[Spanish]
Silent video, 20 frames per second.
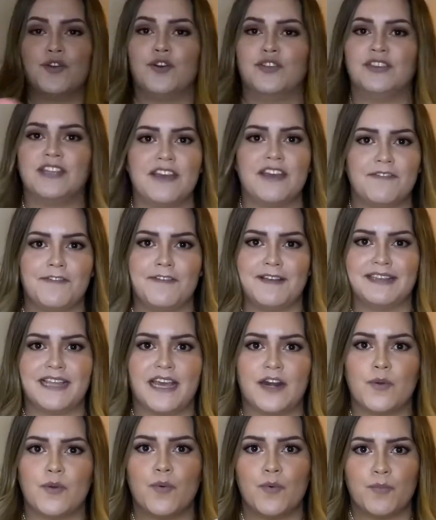te debe
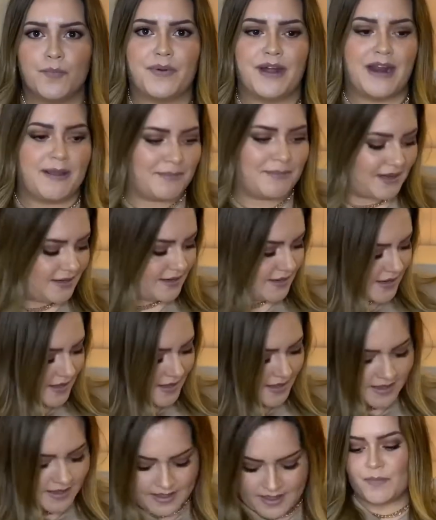faltar un primer.
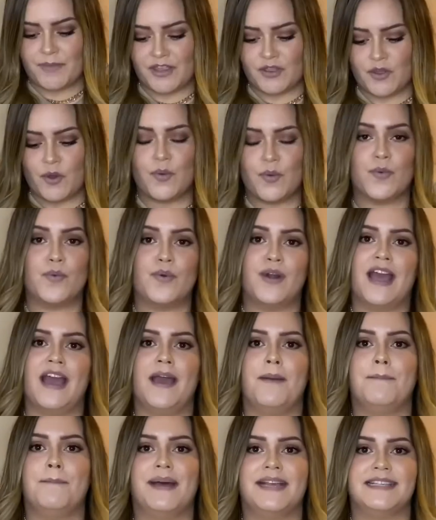Viendo una
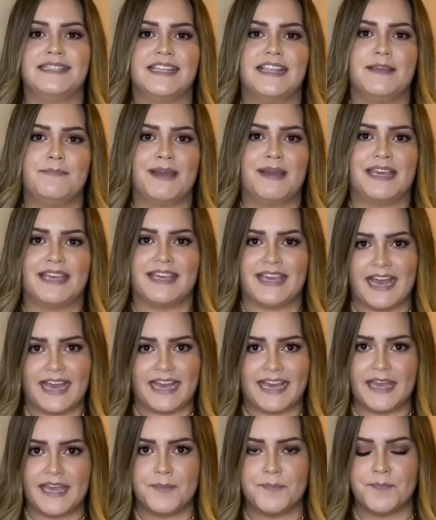base de
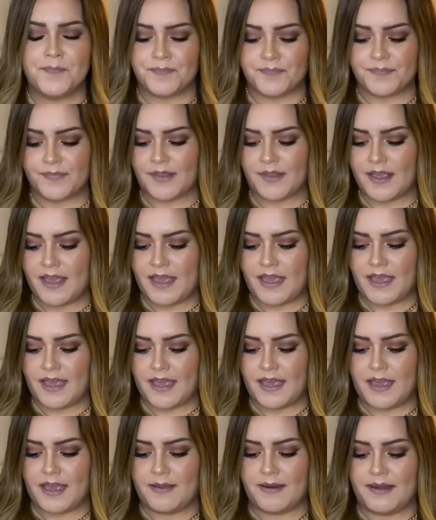maquillaje.
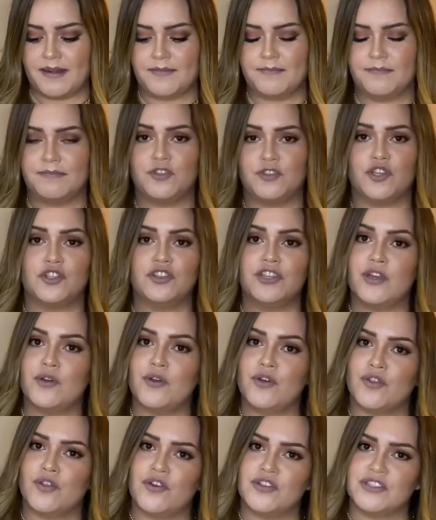Eh, yo
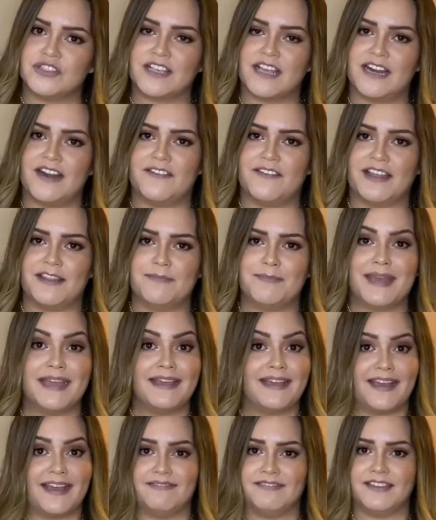tengo dos que la verdad me
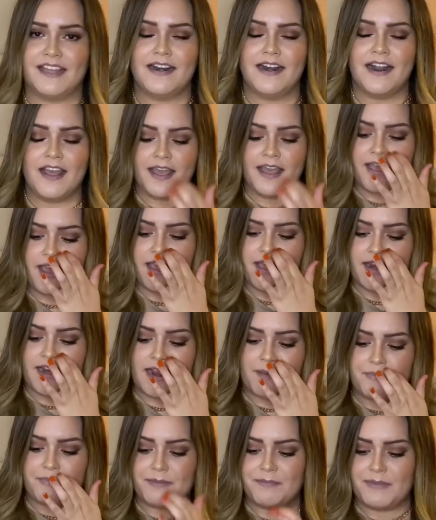encantan.
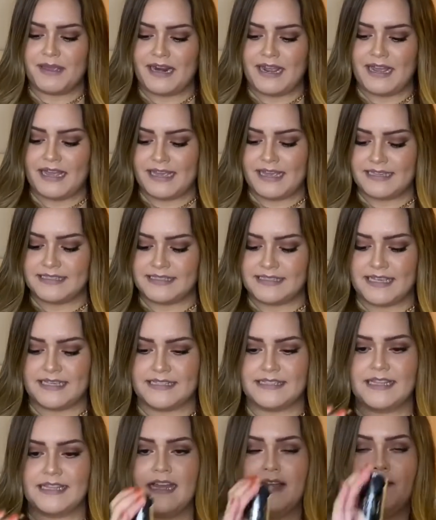La primera es esta